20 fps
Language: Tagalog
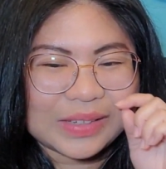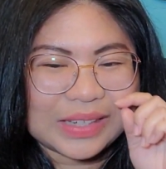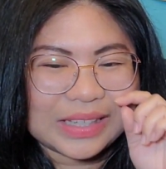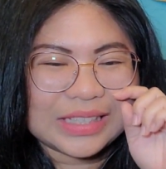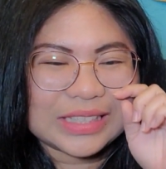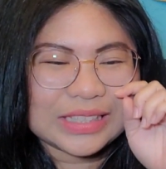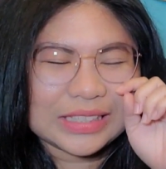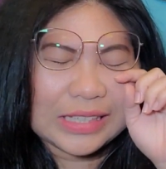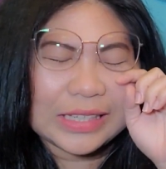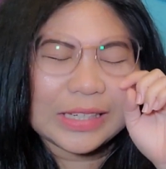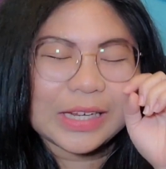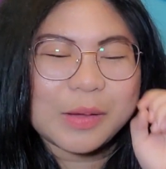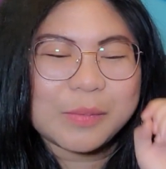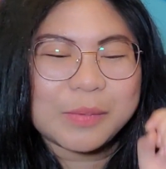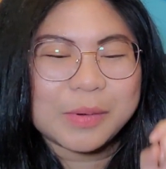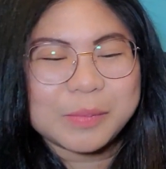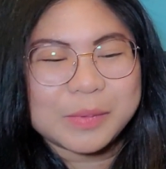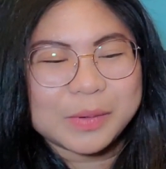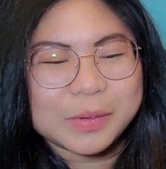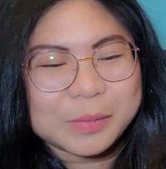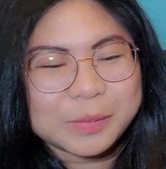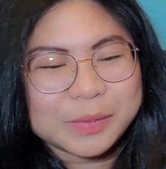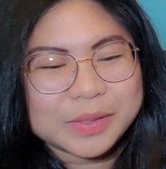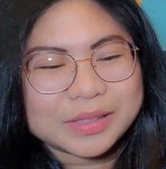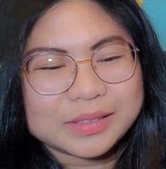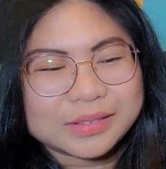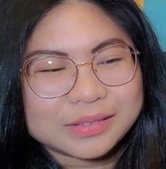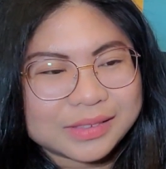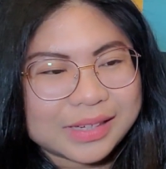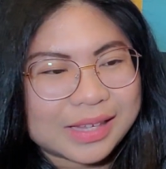Hindi sila nakapagpagupit
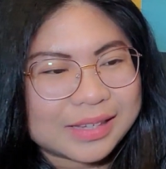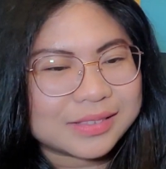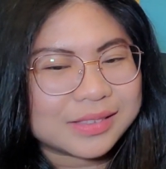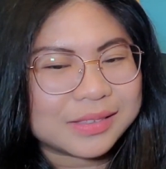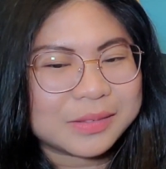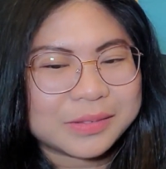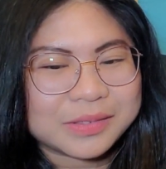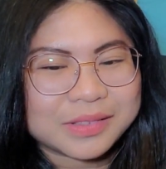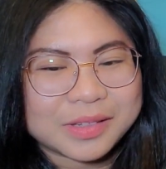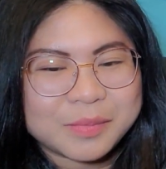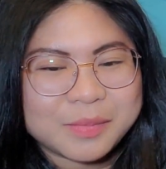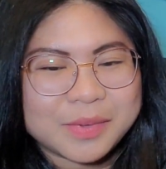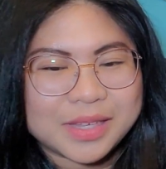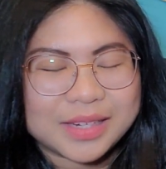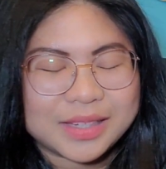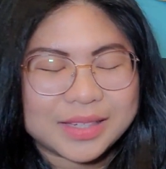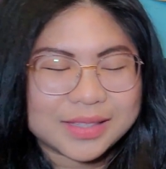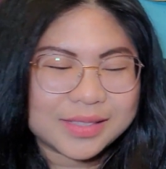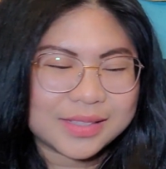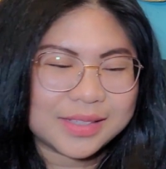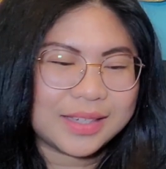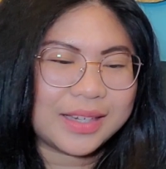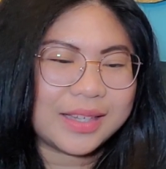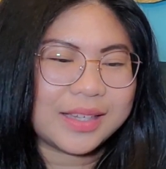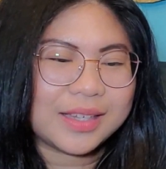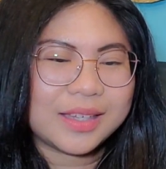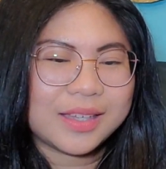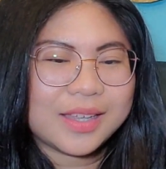nung nasa North America sila eh.